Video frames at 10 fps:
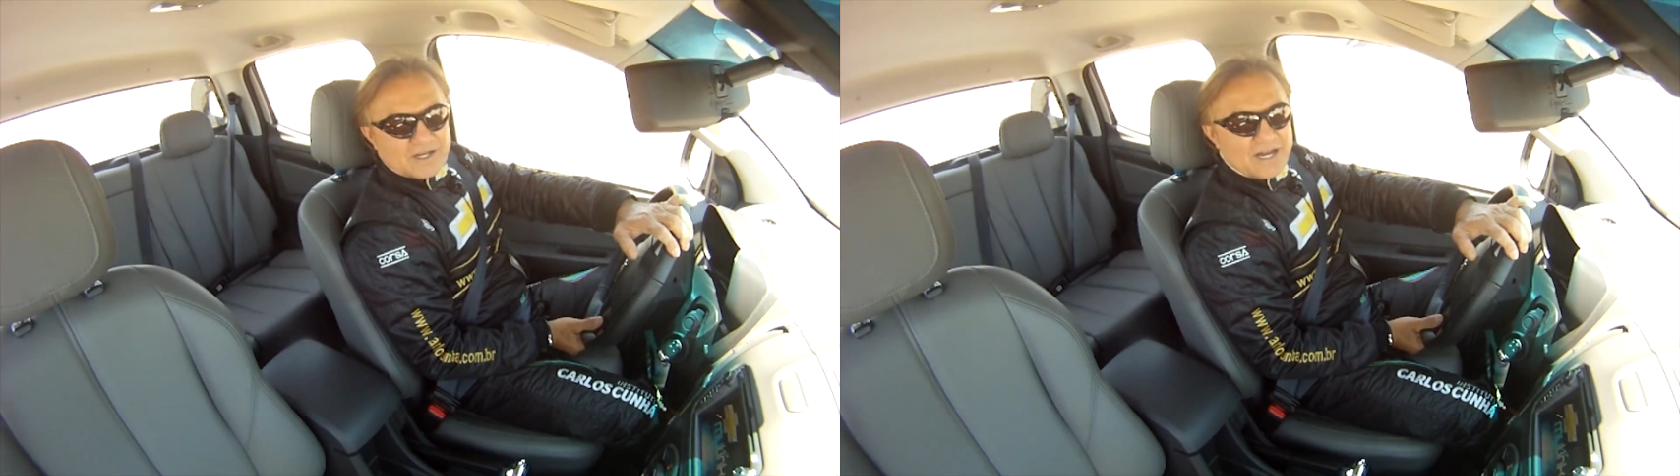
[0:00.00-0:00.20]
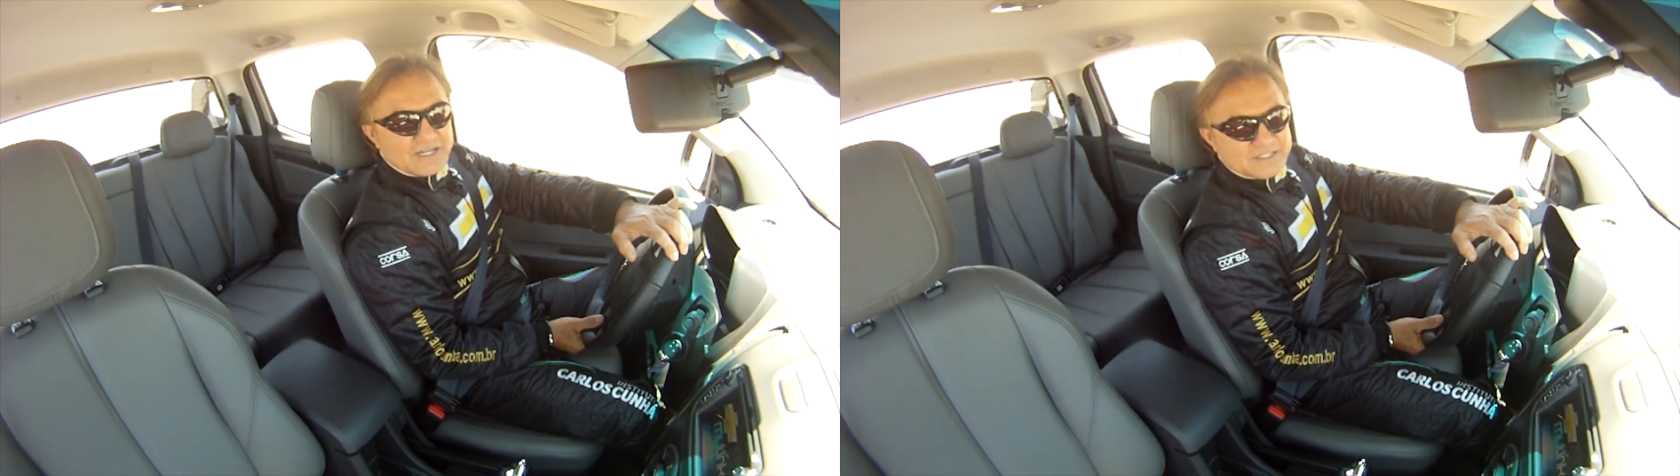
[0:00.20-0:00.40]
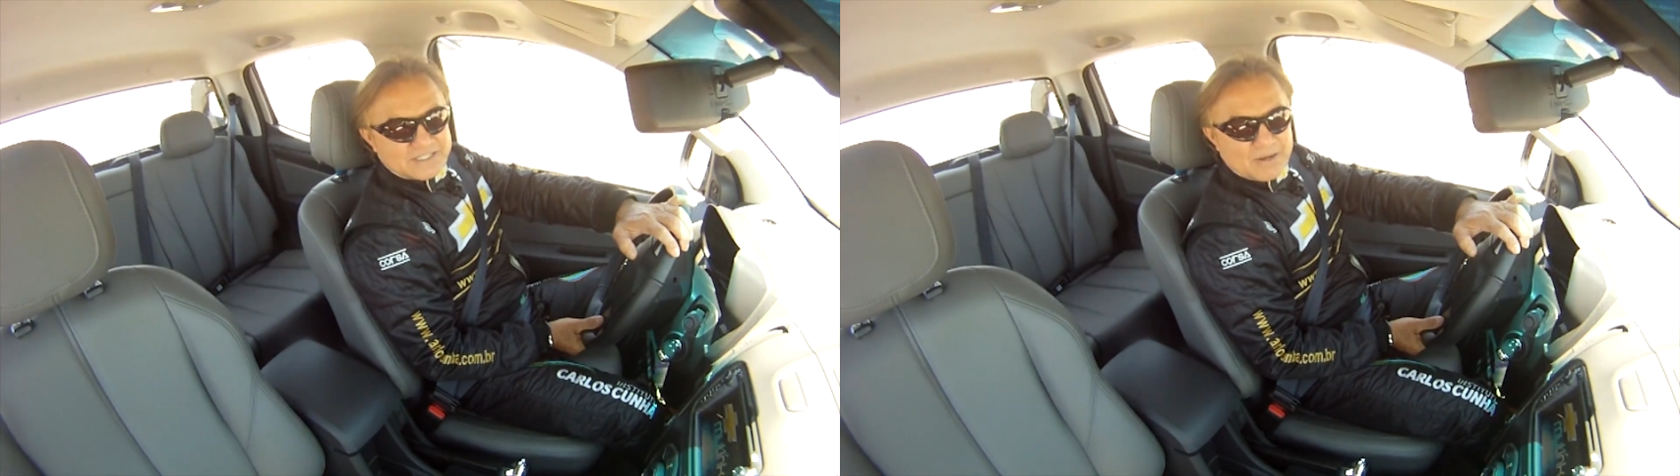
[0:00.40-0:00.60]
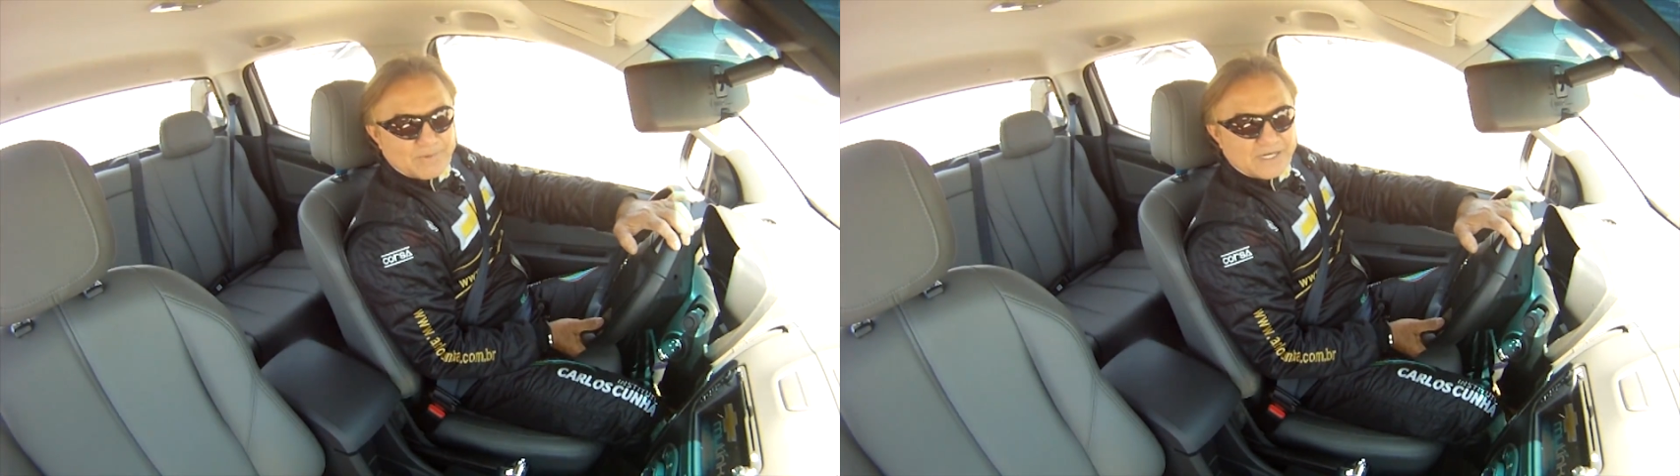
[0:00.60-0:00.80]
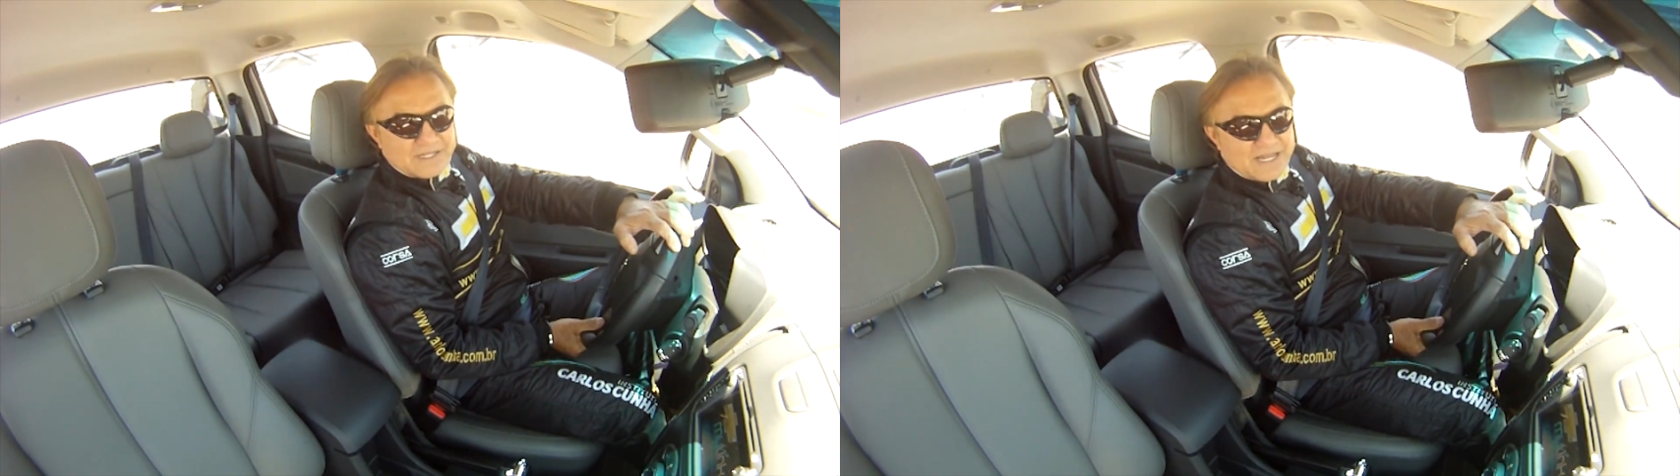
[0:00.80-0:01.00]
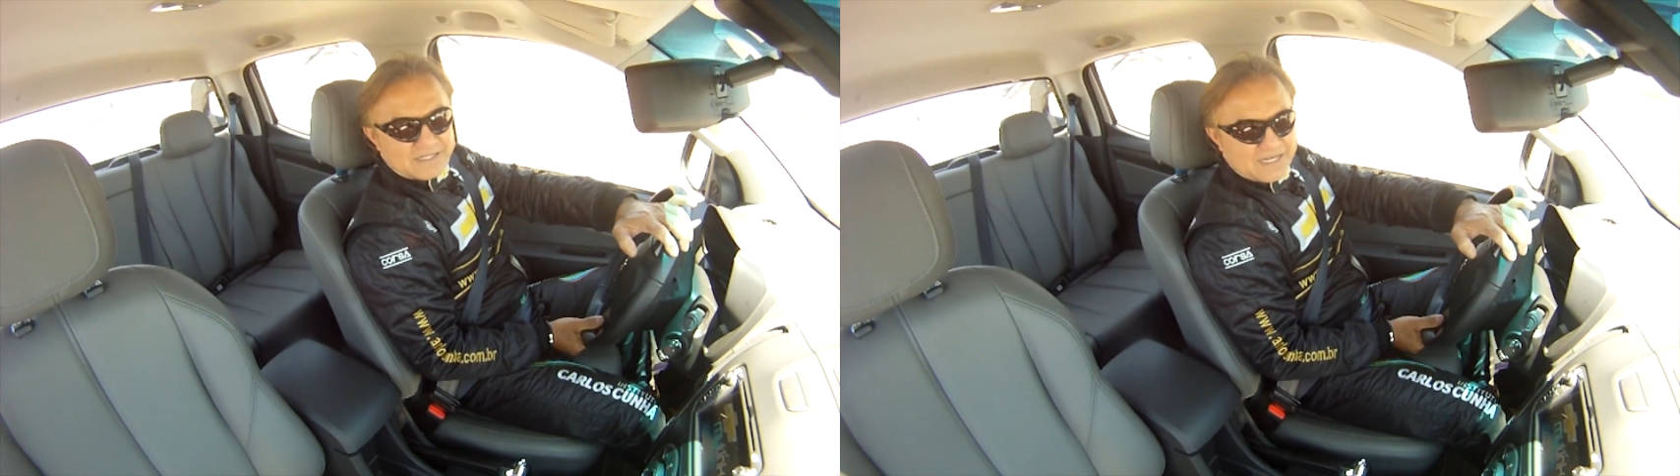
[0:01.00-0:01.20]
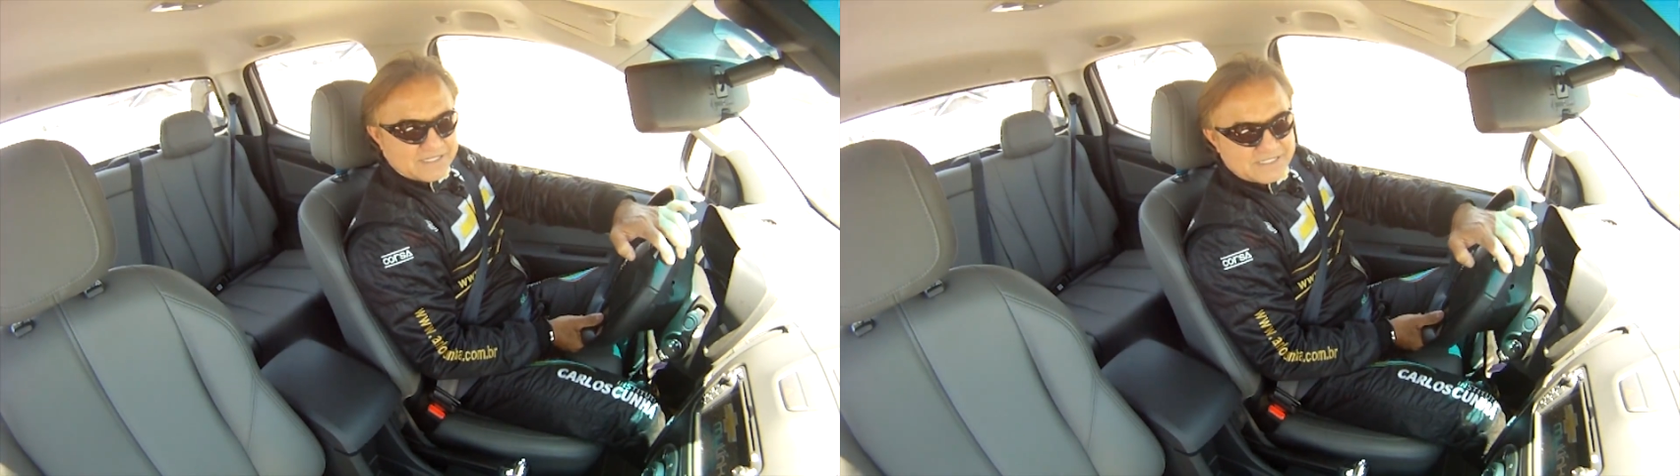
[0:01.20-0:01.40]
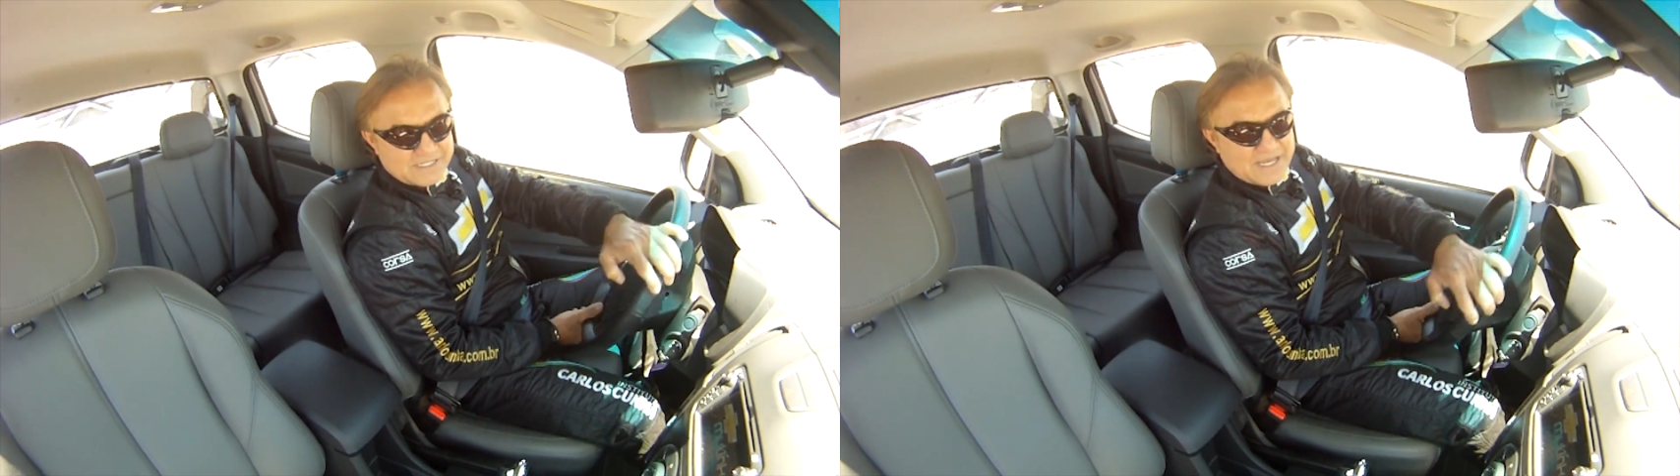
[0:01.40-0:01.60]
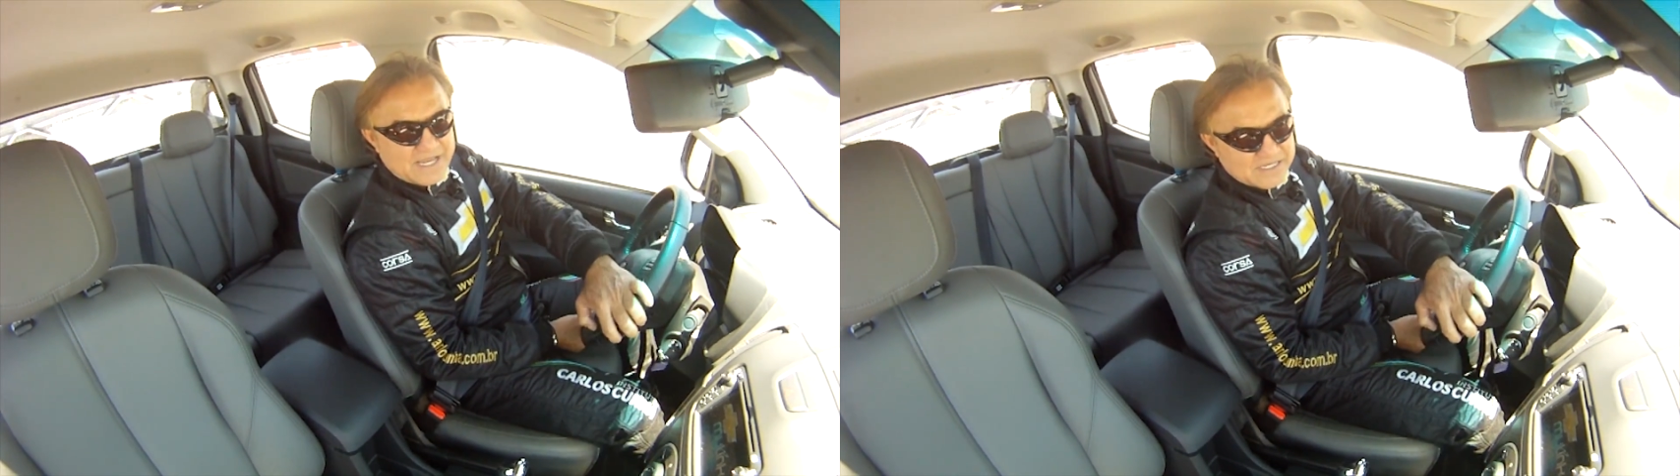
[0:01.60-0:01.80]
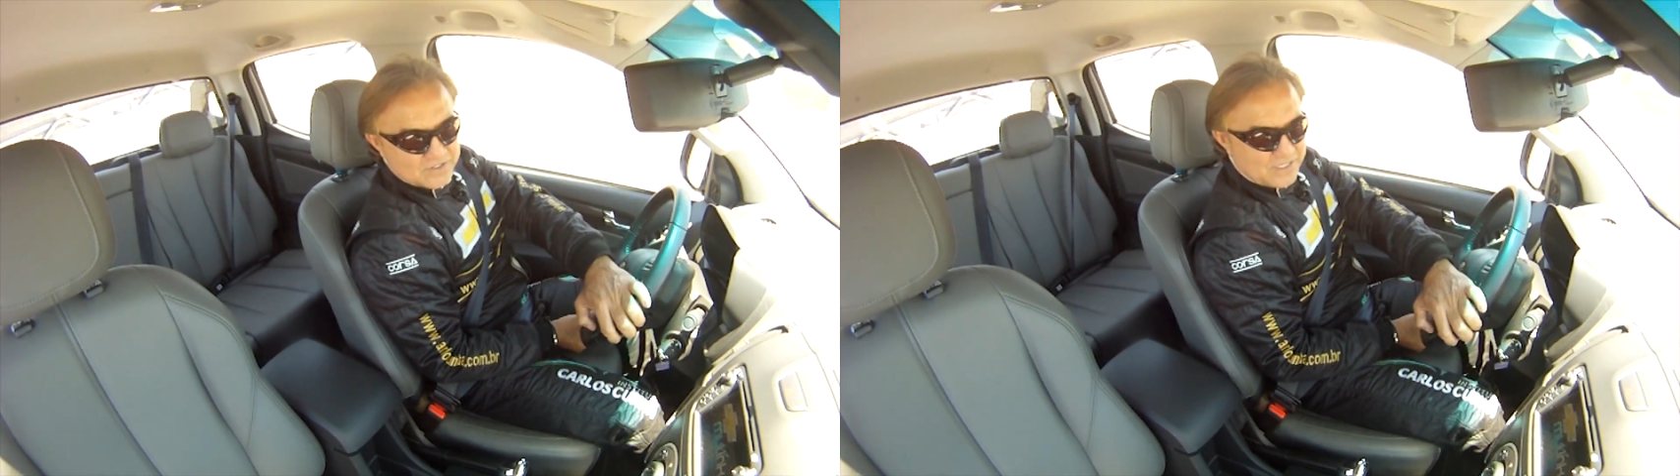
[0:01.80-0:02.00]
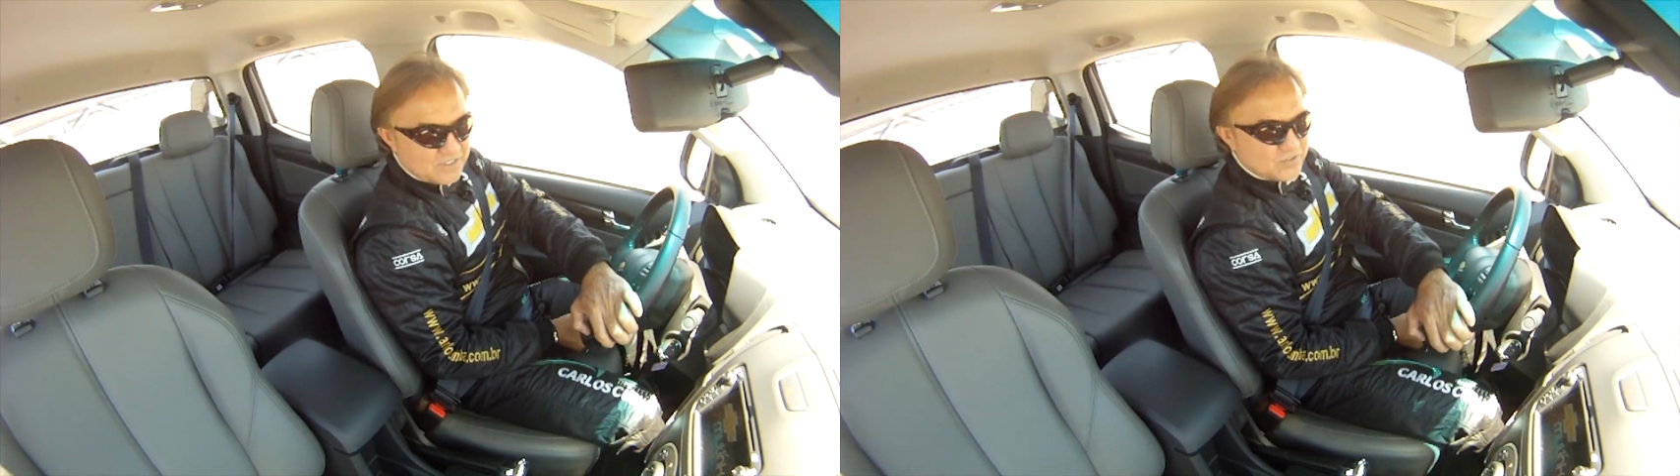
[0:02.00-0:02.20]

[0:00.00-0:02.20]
a estabilidade da S10, olha